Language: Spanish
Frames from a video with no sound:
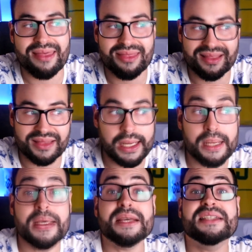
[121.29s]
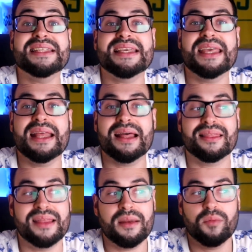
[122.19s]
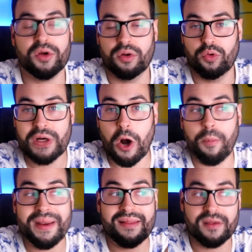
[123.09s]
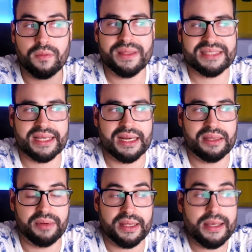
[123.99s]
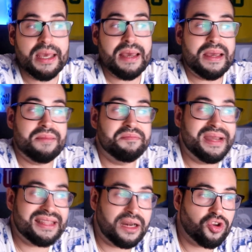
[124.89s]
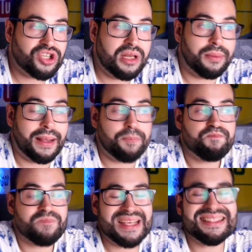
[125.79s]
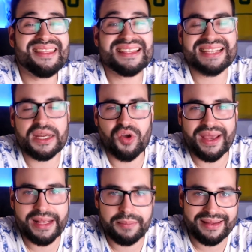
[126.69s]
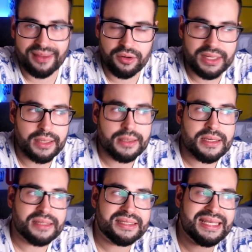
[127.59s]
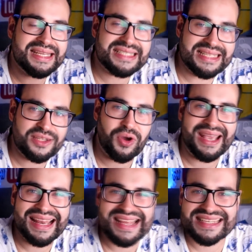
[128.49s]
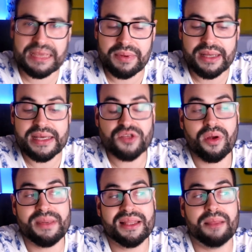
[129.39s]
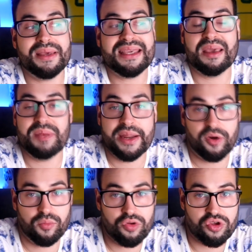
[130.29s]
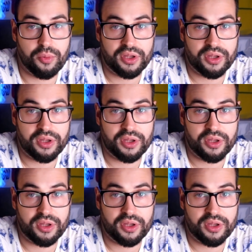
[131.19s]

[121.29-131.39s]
etc. si quieren hacer, bueno, una operación de este calibre. Bernardo Silva, ¿es necesario en el Barcelona? ¿Tiene sitio en el esquema? Eso habría también que mirarlo mucho,